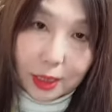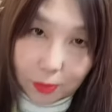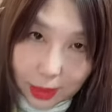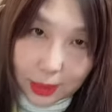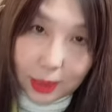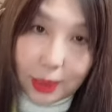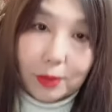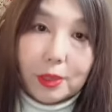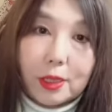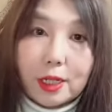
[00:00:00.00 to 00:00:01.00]
ます
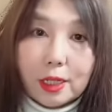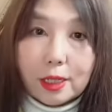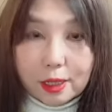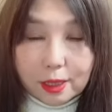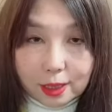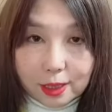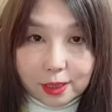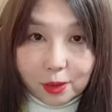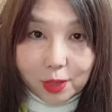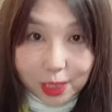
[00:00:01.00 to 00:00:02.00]

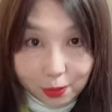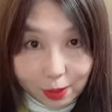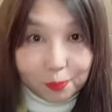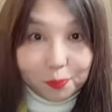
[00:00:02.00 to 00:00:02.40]
それでは